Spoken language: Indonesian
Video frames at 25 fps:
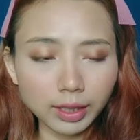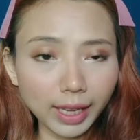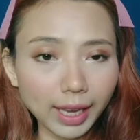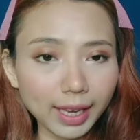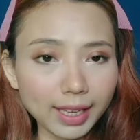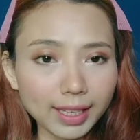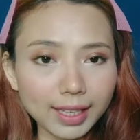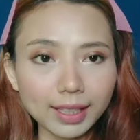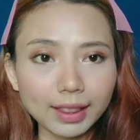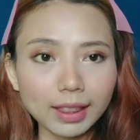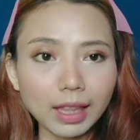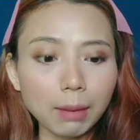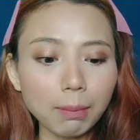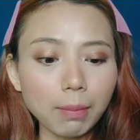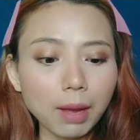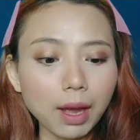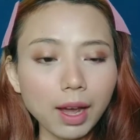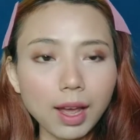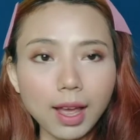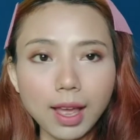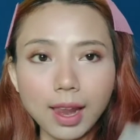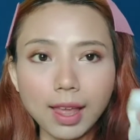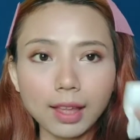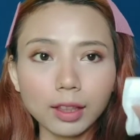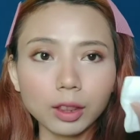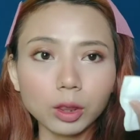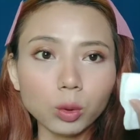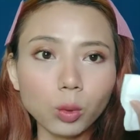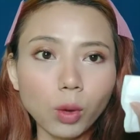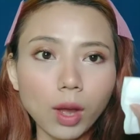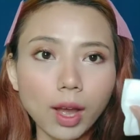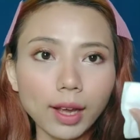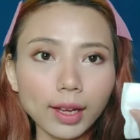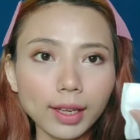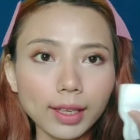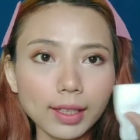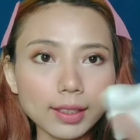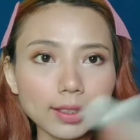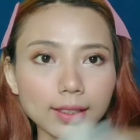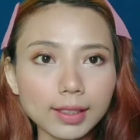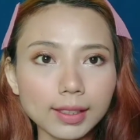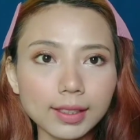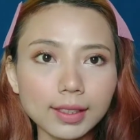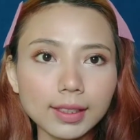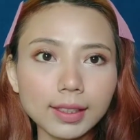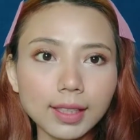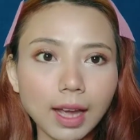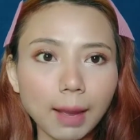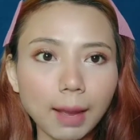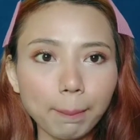Oke, kita bakalan tuangin
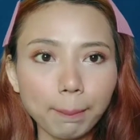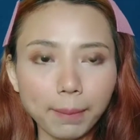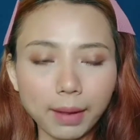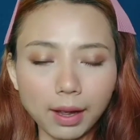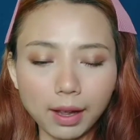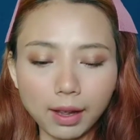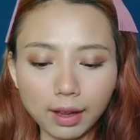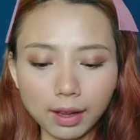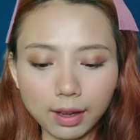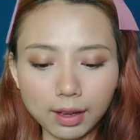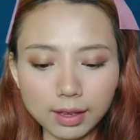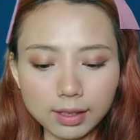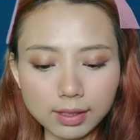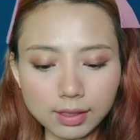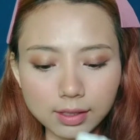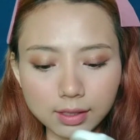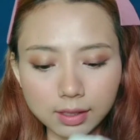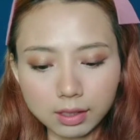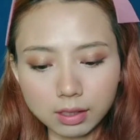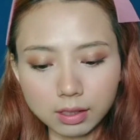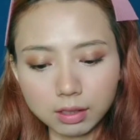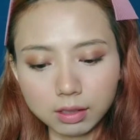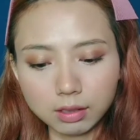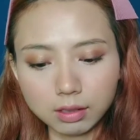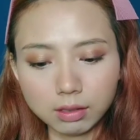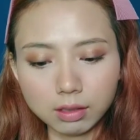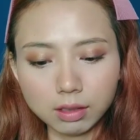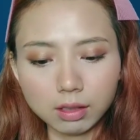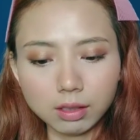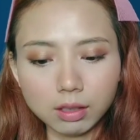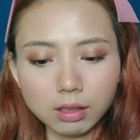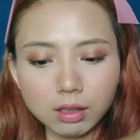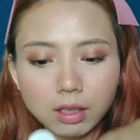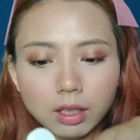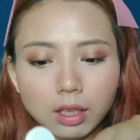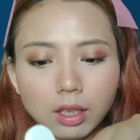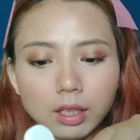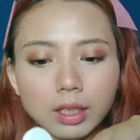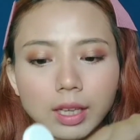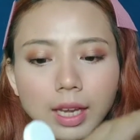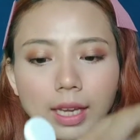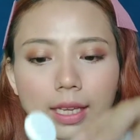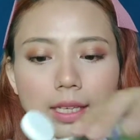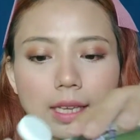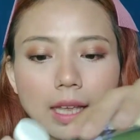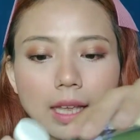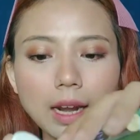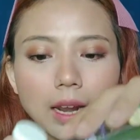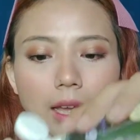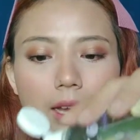ke kapas. Ya
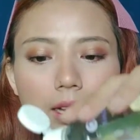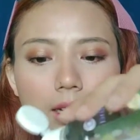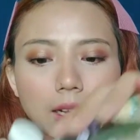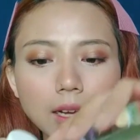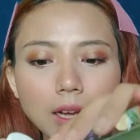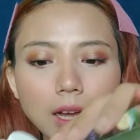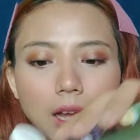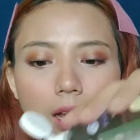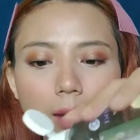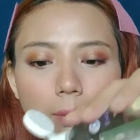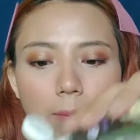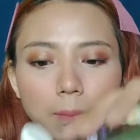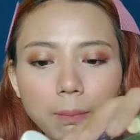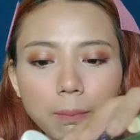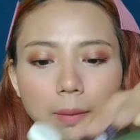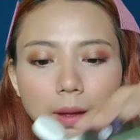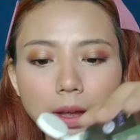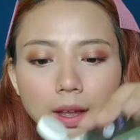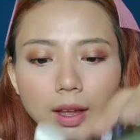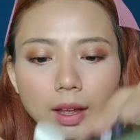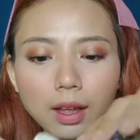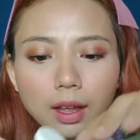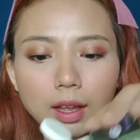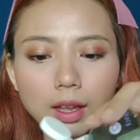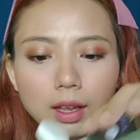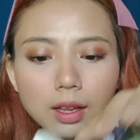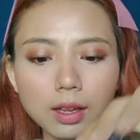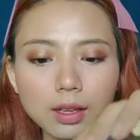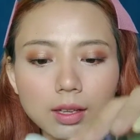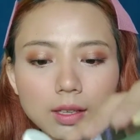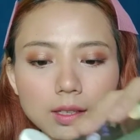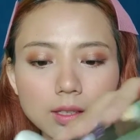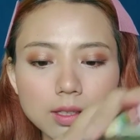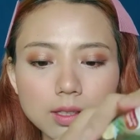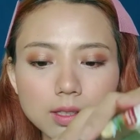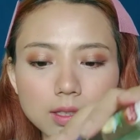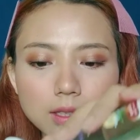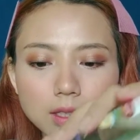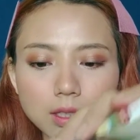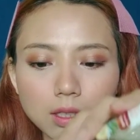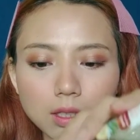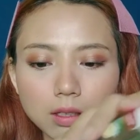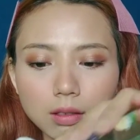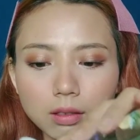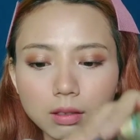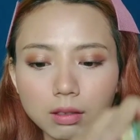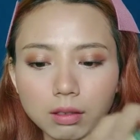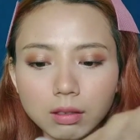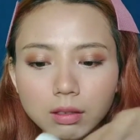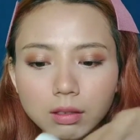iyalah ke kapas.
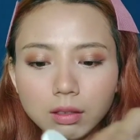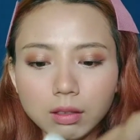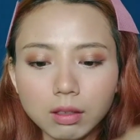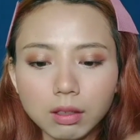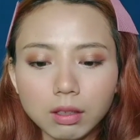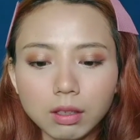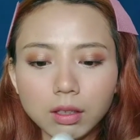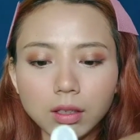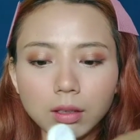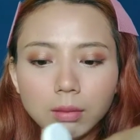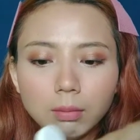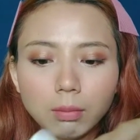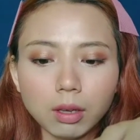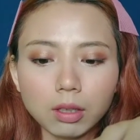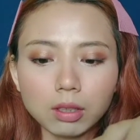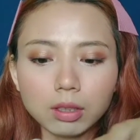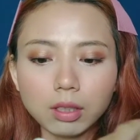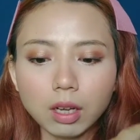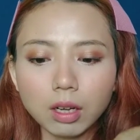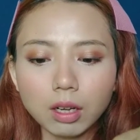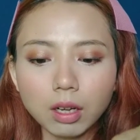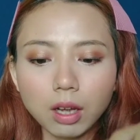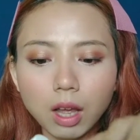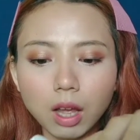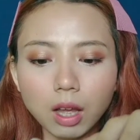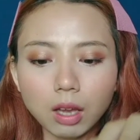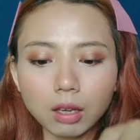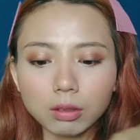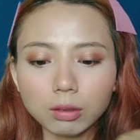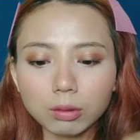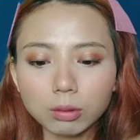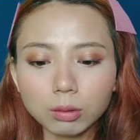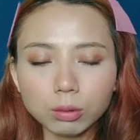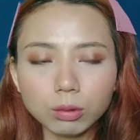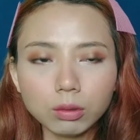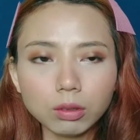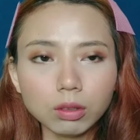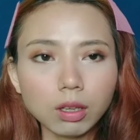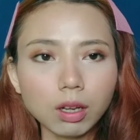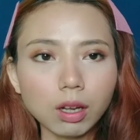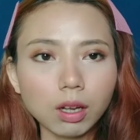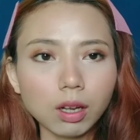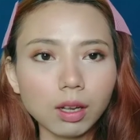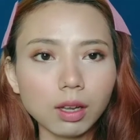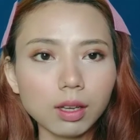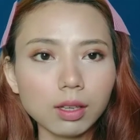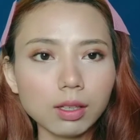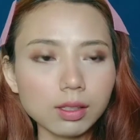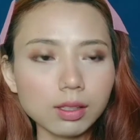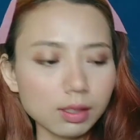Masa ke anduk,
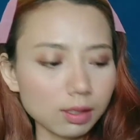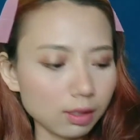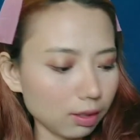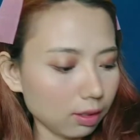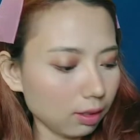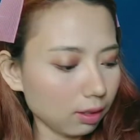guys